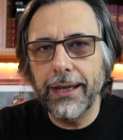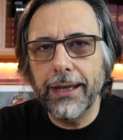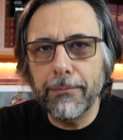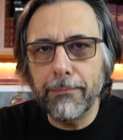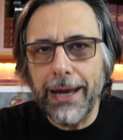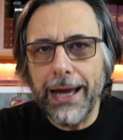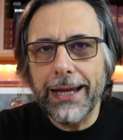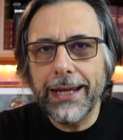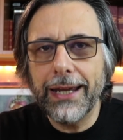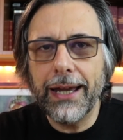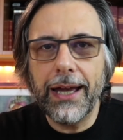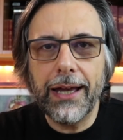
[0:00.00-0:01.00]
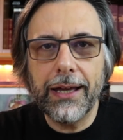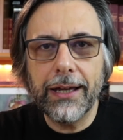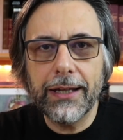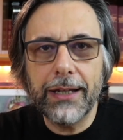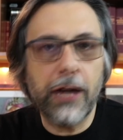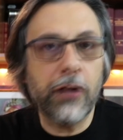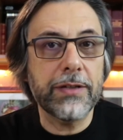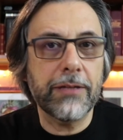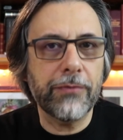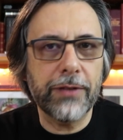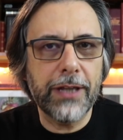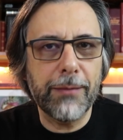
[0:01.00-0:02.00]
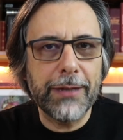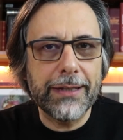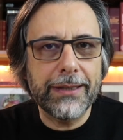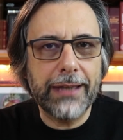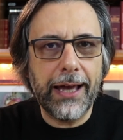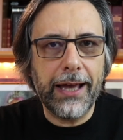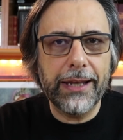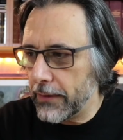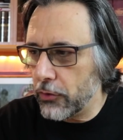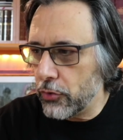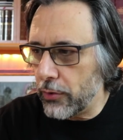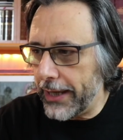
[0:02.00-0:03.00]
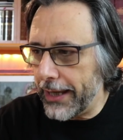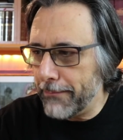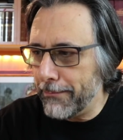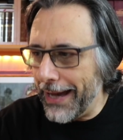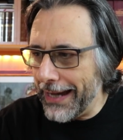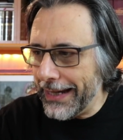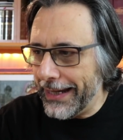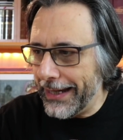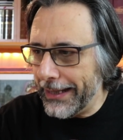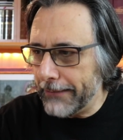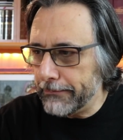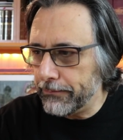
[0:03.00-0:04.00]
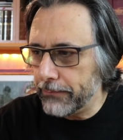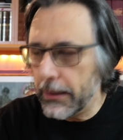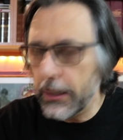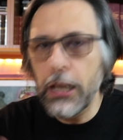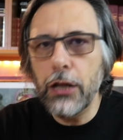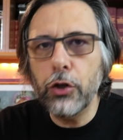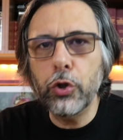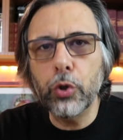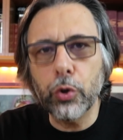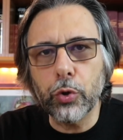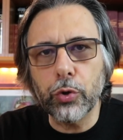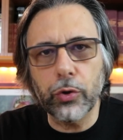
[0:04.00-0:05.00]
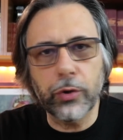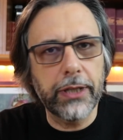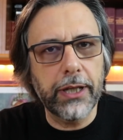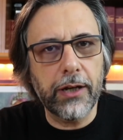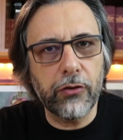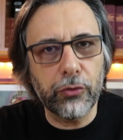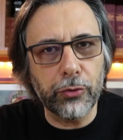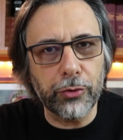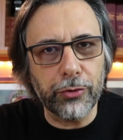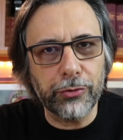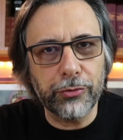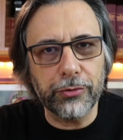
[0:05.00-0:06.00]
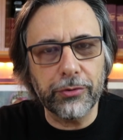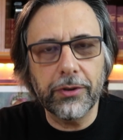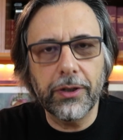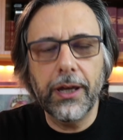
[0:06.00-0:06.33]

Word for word: Manca la cosa fondamentale, cioè manca il dono del risorto.